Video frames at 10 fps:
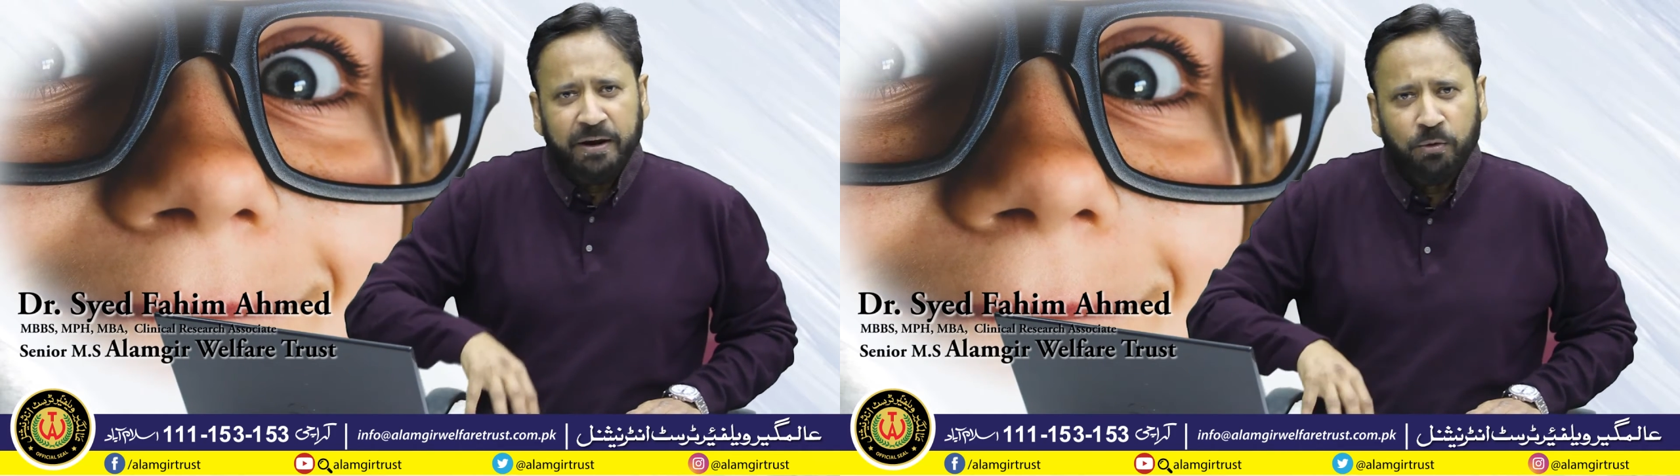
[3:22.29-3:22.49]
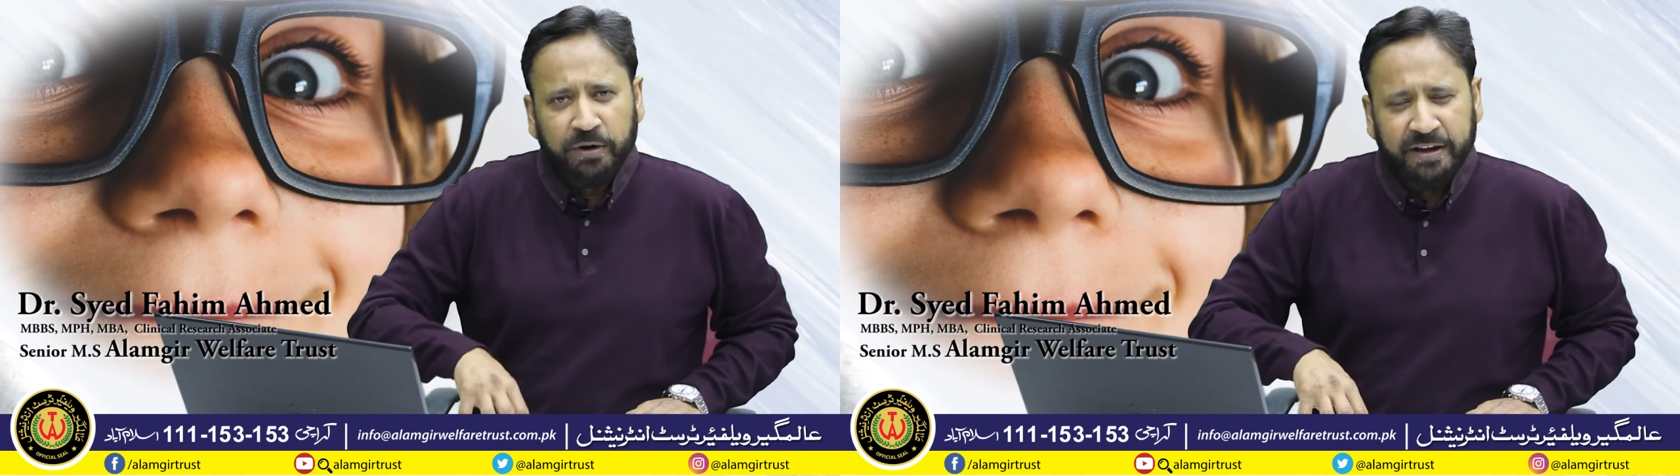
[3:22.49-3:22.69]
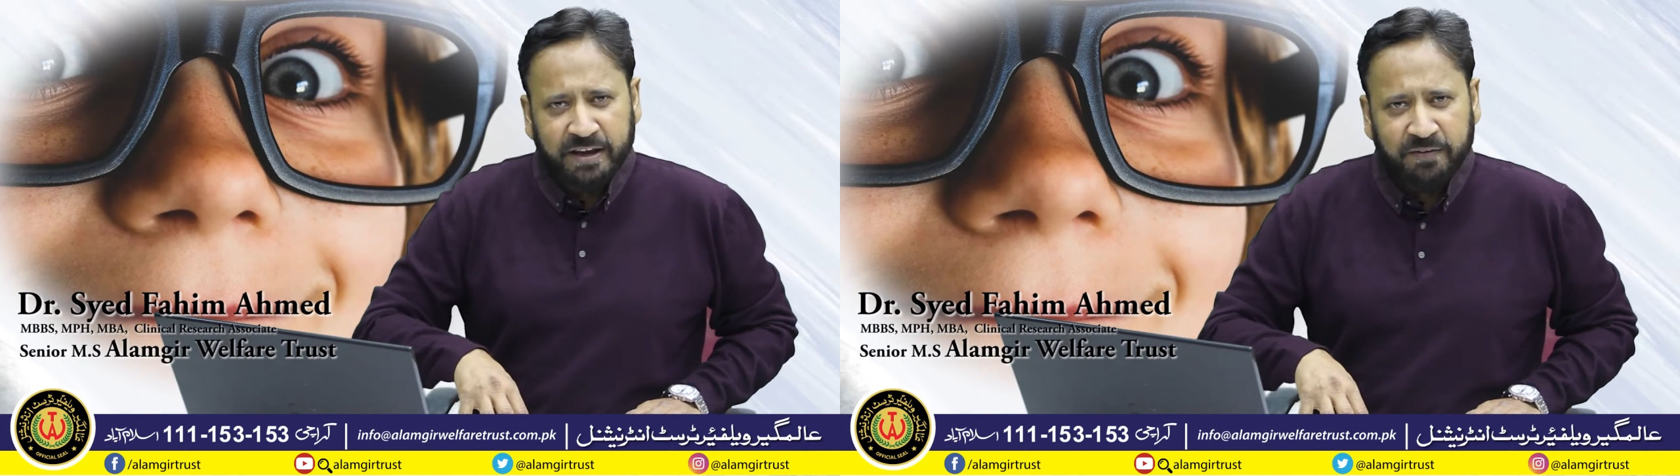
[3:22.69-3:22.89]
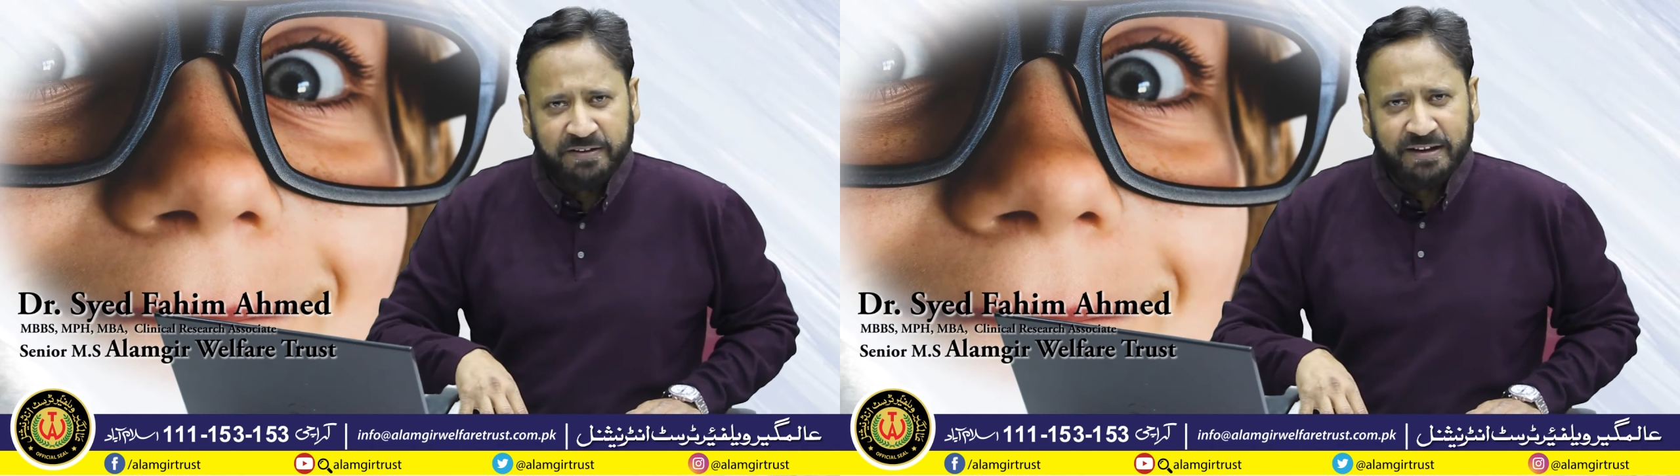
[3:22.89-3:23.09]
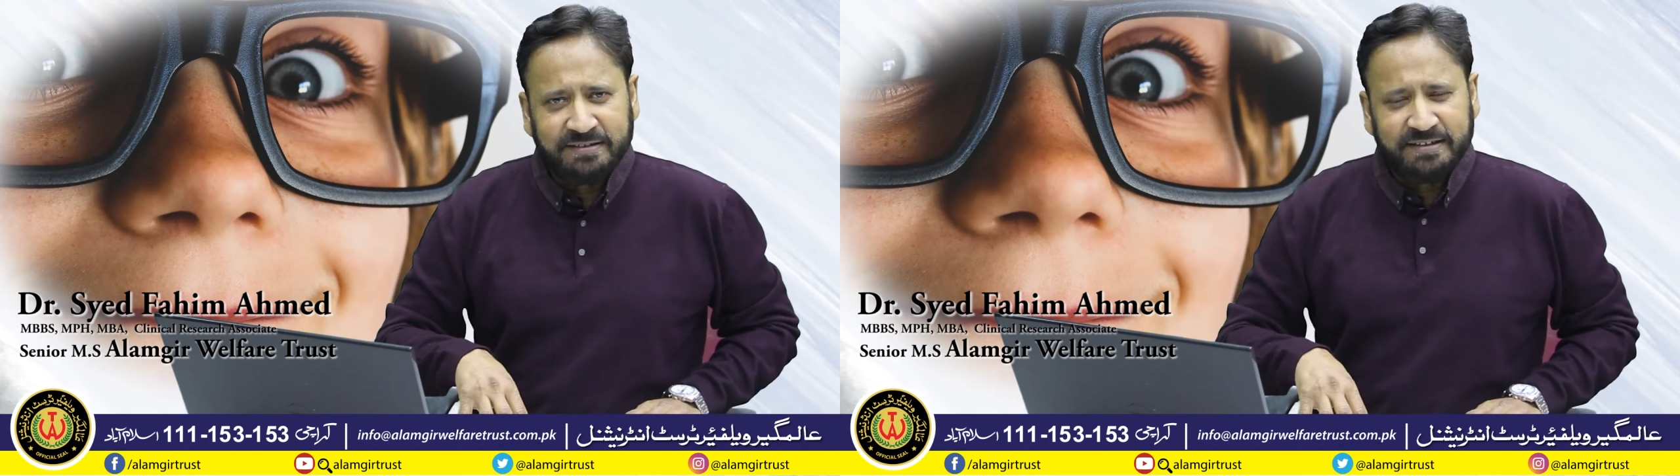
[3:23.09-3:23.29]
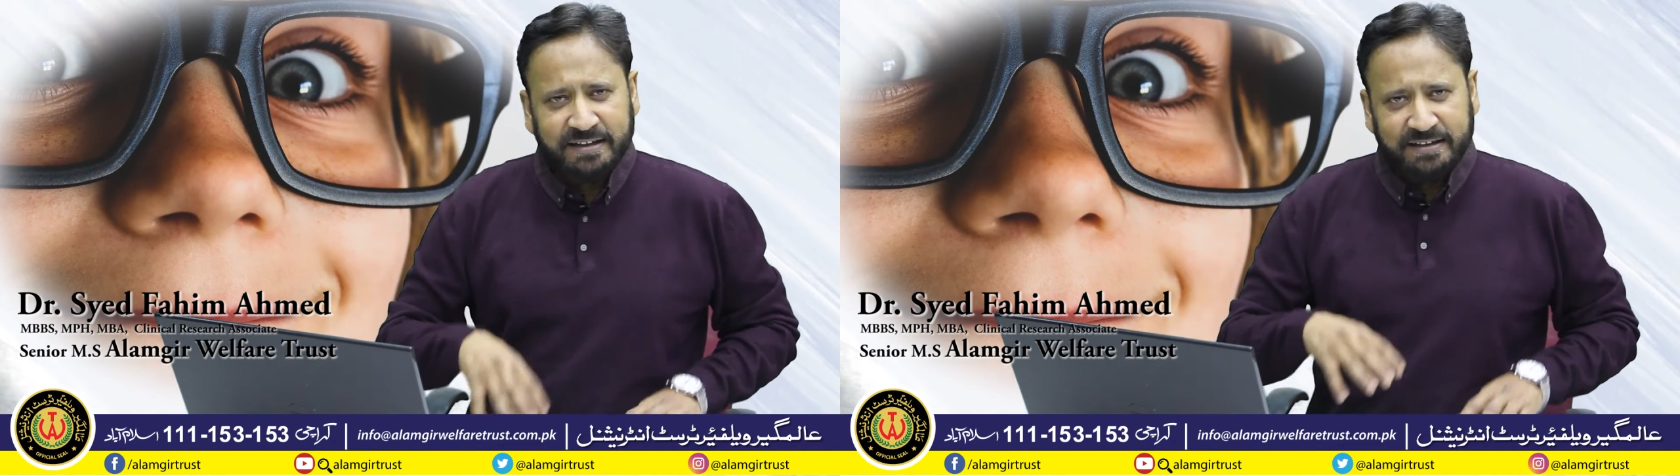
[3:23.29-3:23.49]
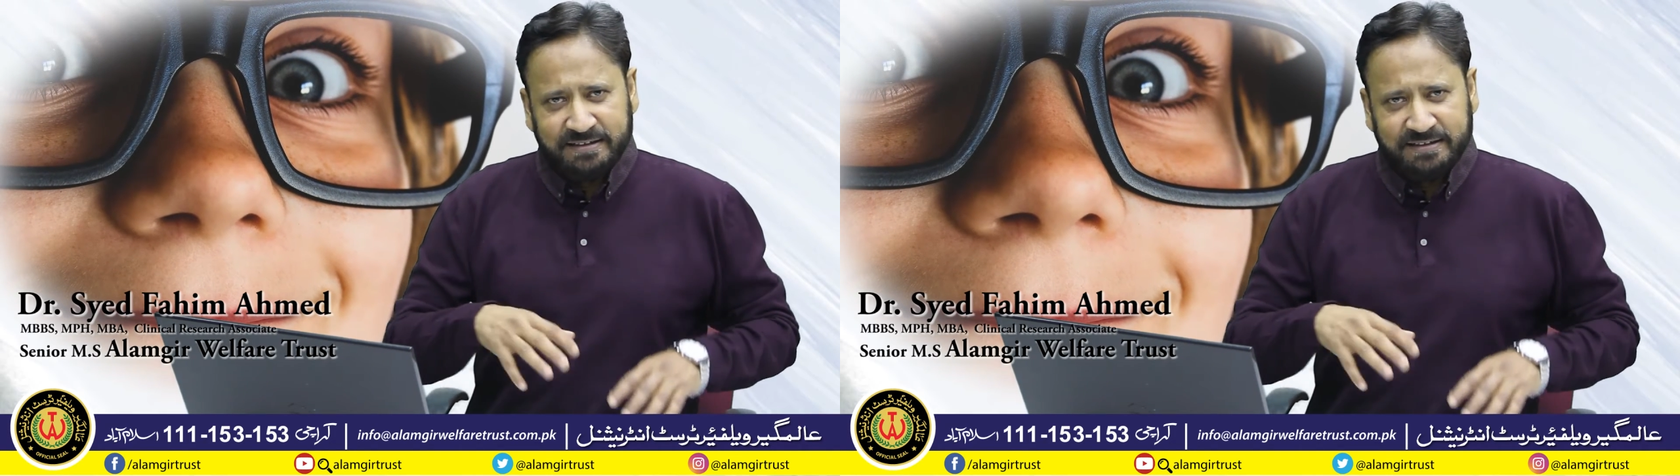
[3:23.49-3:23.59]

ए होने की वजह से